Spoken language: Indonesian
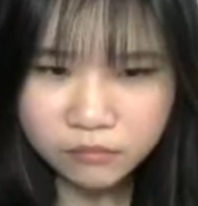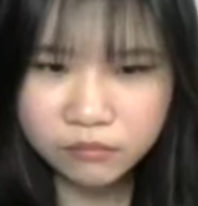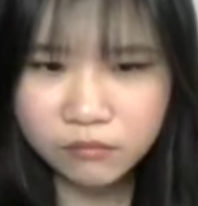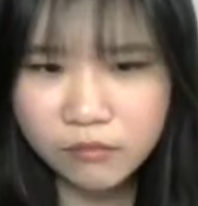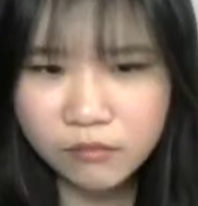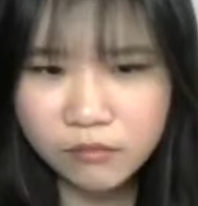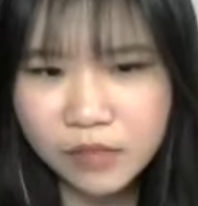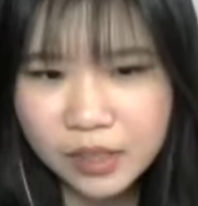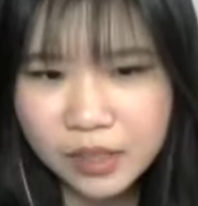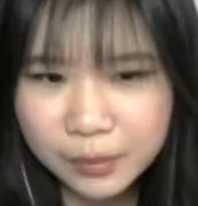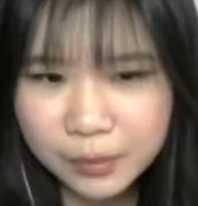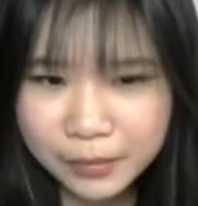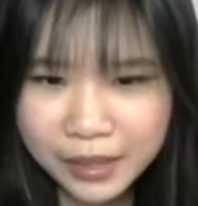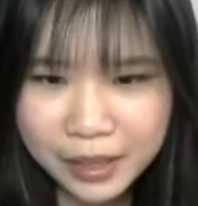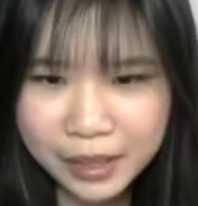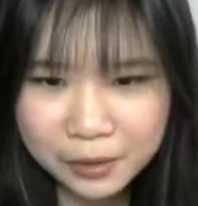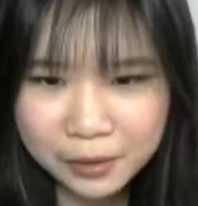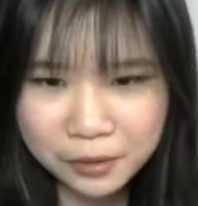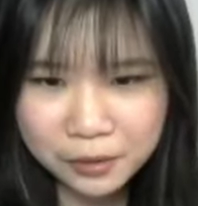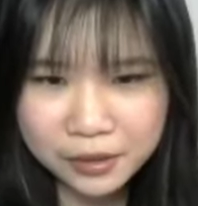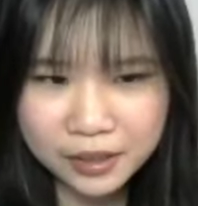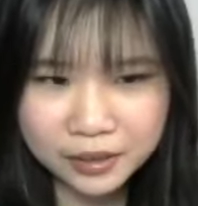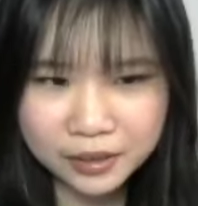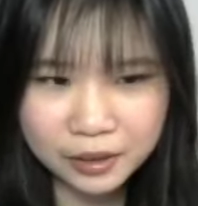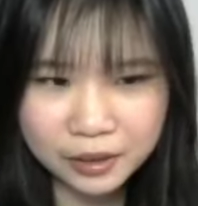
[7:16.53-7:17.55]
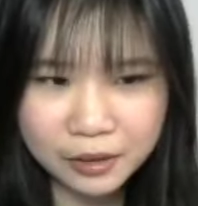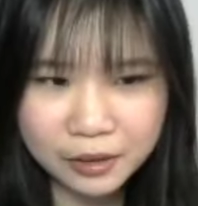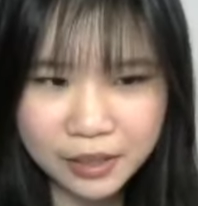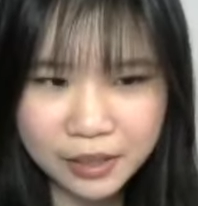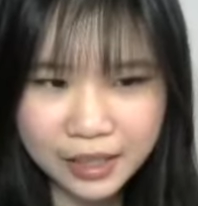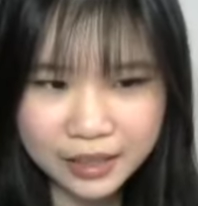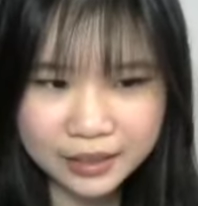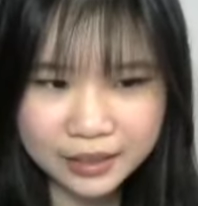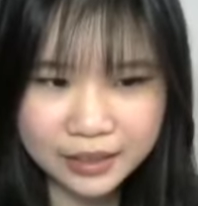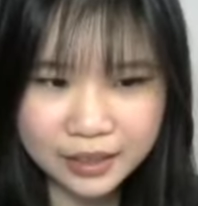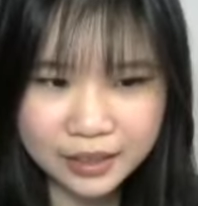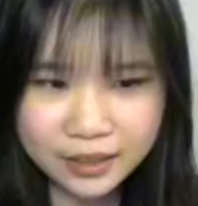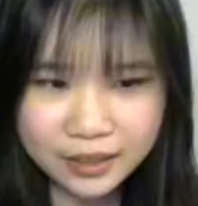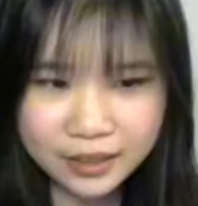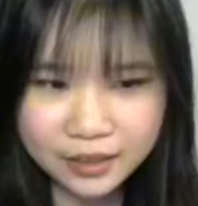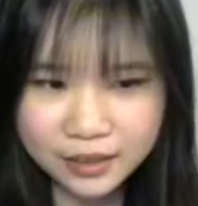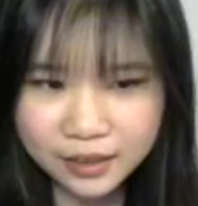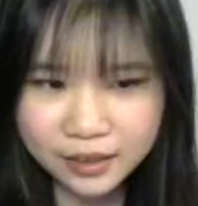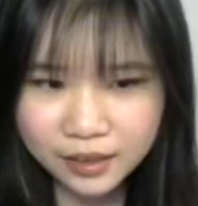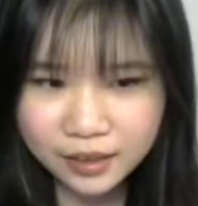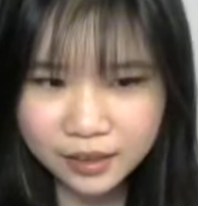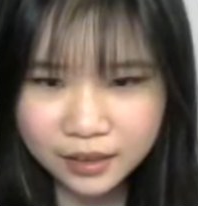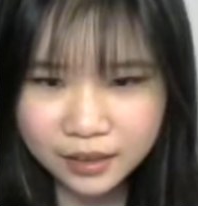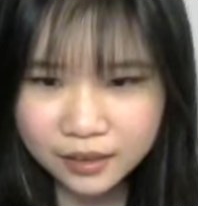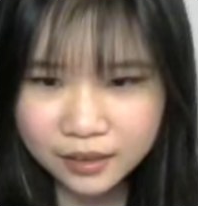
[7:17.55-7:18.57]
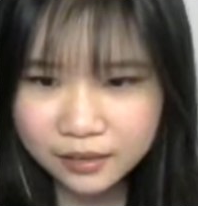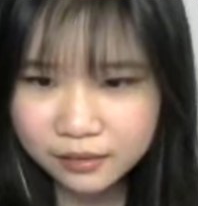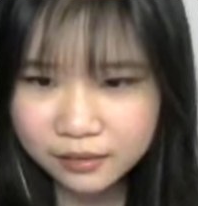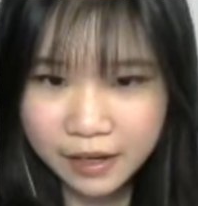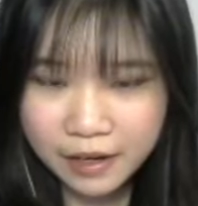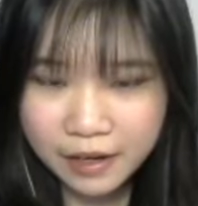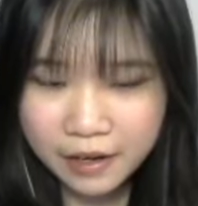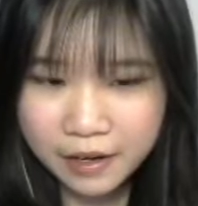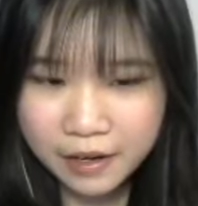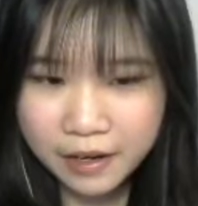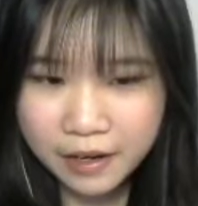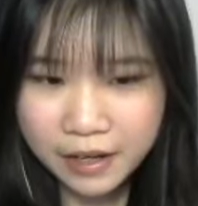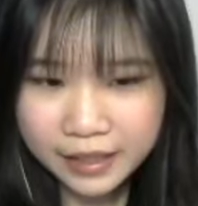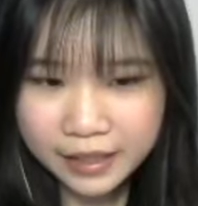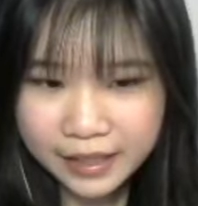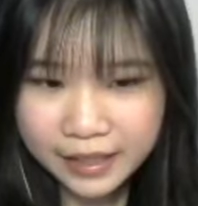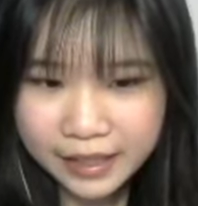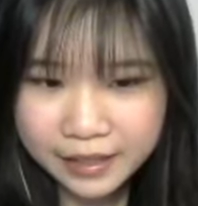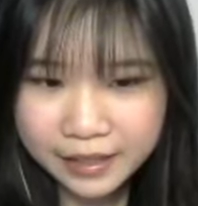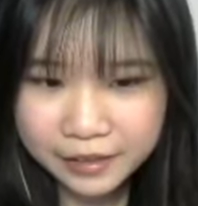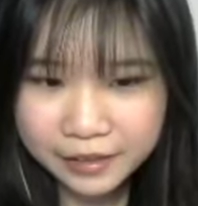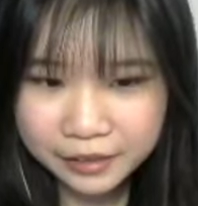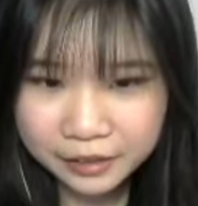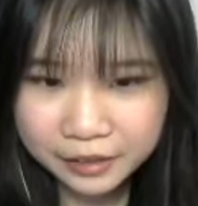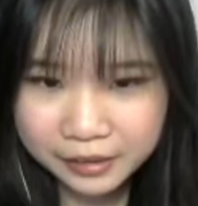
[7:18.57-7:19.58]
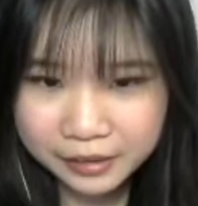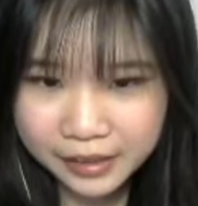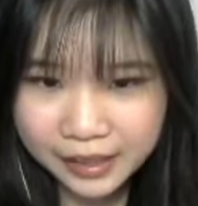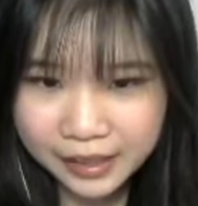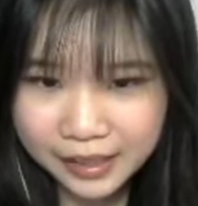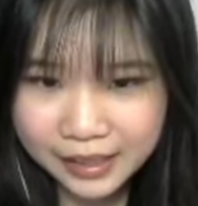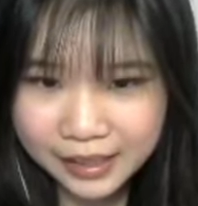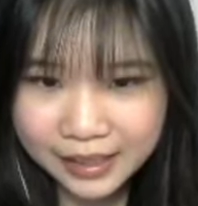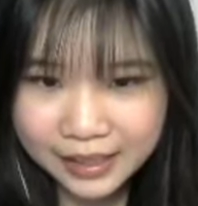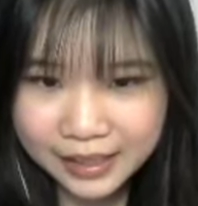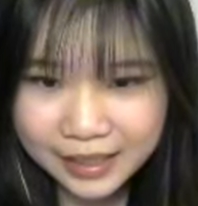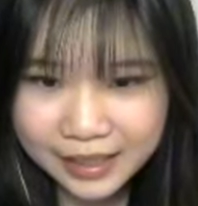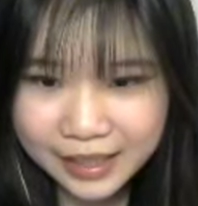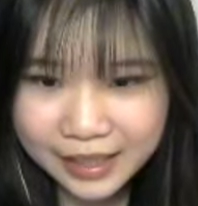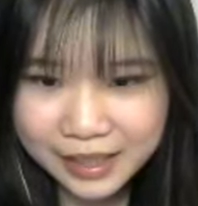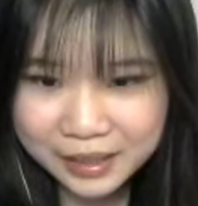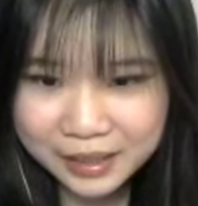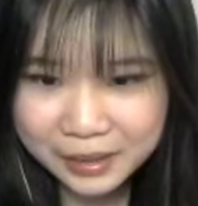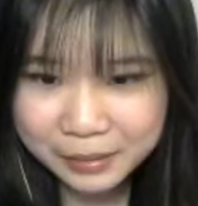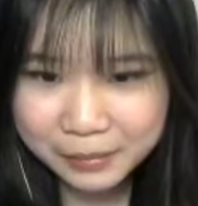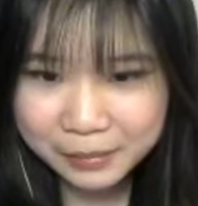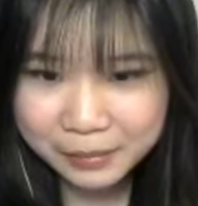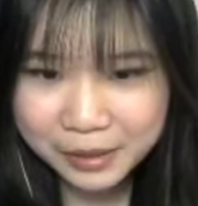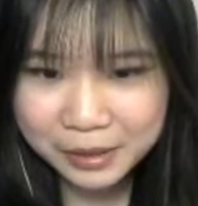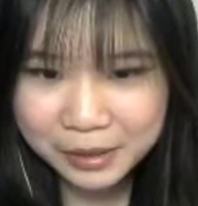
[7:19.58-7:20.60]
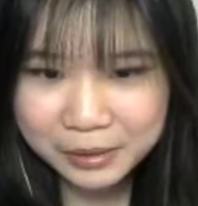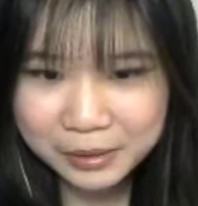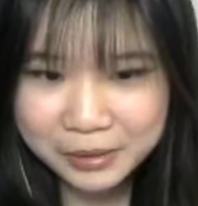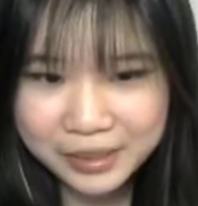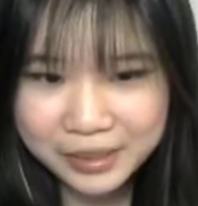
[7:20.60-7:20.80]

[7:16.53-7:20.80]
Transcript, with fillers: sebenarnya aku nggak tahu harganya sih oke okay, untuk kali ini aku mau